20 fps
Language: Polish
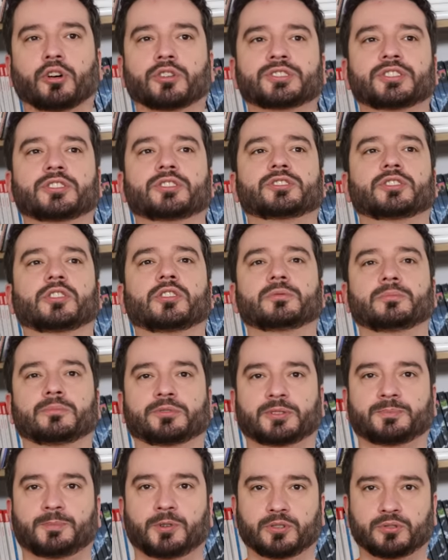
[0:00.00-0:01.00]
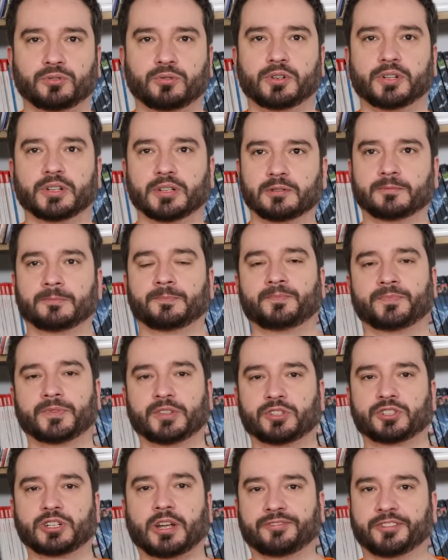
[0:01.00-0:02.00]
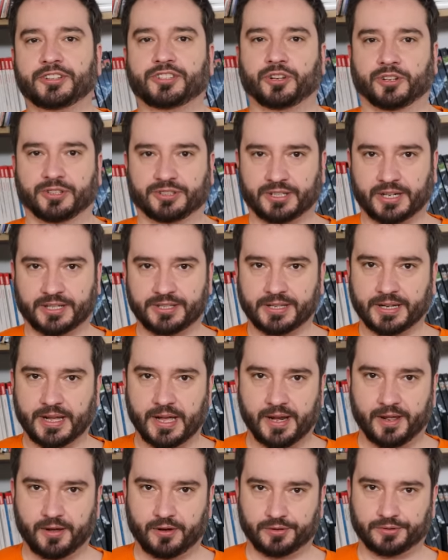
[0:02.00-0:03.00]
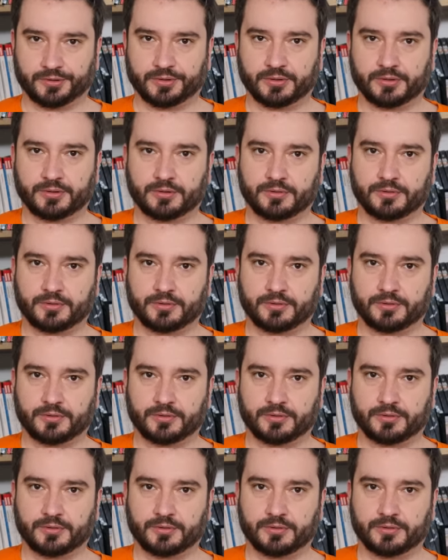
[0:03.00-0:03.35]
korsarz co on splądruje? Szafę siostra, nie galeon.